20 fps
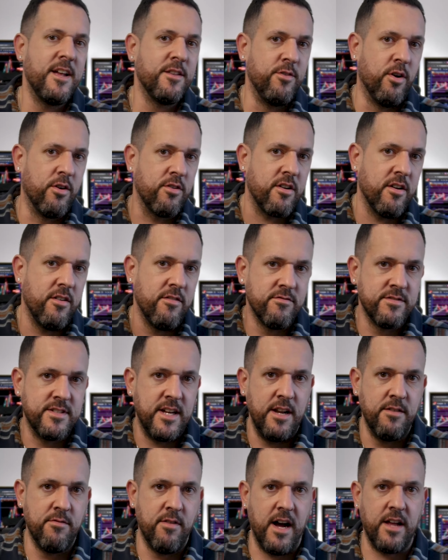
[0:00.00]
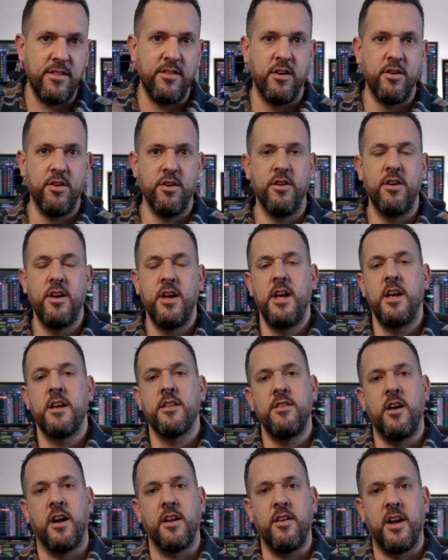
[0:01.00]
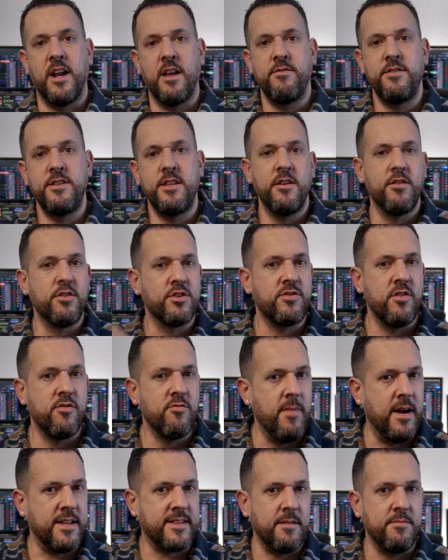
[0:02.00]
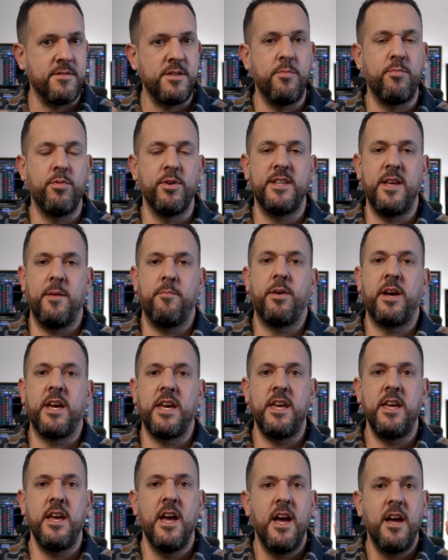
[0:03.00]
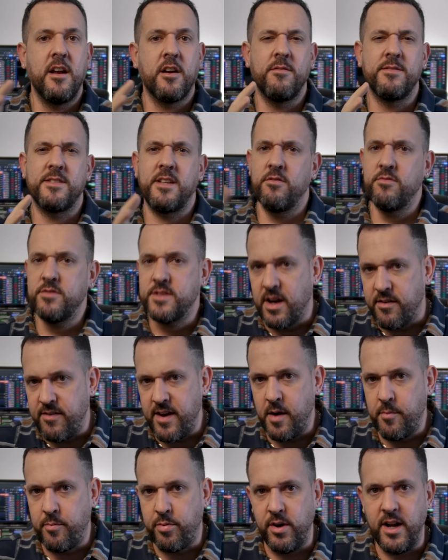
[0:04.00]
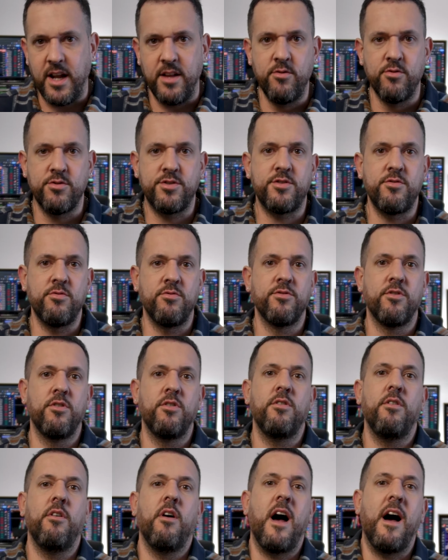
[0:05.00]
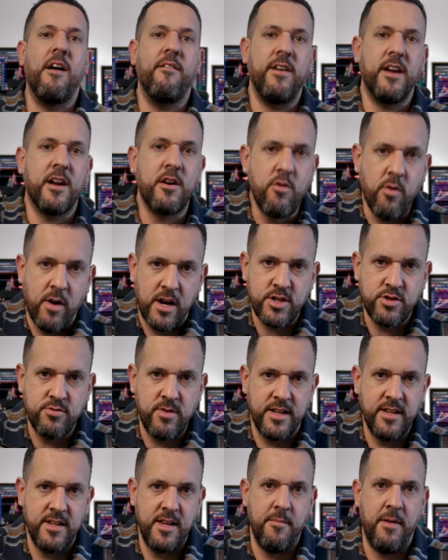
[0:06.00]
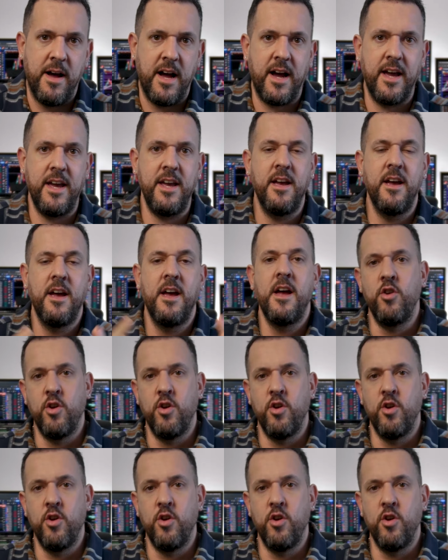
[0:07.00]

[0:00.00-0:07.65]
Donc vous allez voir dans, le, dans, la vidéo, je vais vous mettre un petit peu des prix. Comme ça, vous avez un peu la notion de avec quoi je dois démarrer.